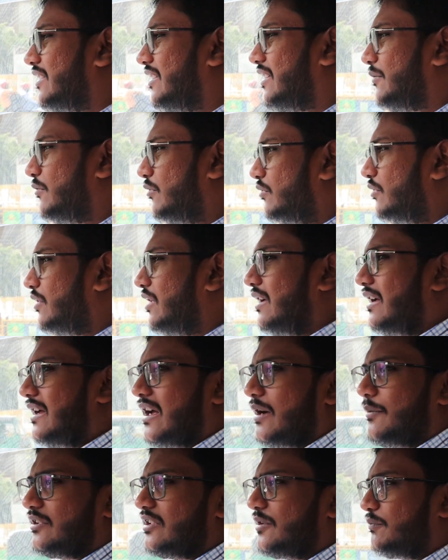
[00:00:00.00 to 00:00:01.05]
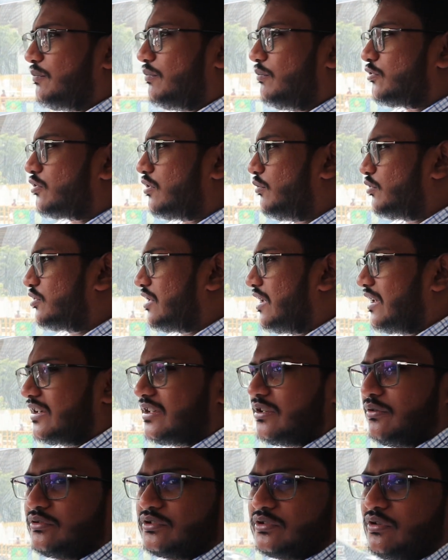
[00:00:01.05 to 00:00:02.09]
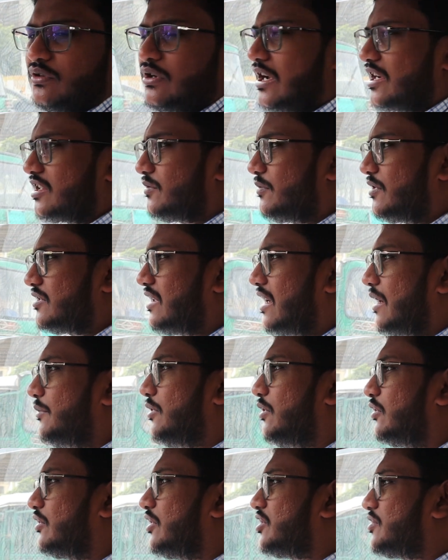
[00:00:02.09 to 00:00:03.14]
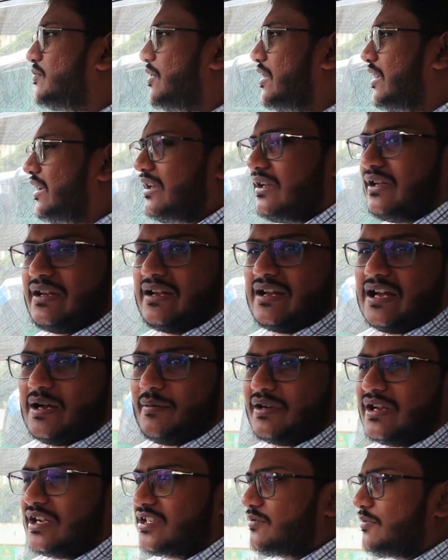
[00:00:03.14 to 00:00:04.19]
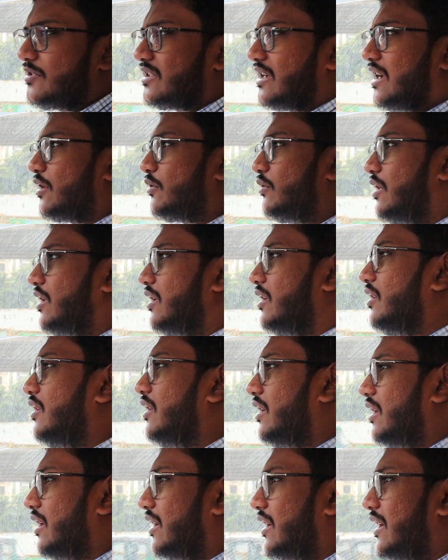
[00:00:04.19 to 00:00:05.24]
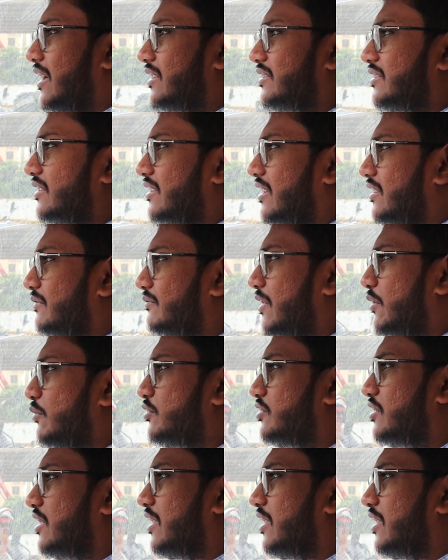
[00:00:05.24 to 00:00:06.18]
পারি না এবং আমাদের সমস্যা আরেকটা হচ্ছিলো আশেপাশে আমি হতাশ মানে আমার আশেপাশে আরও হাজারখানেক মানুষ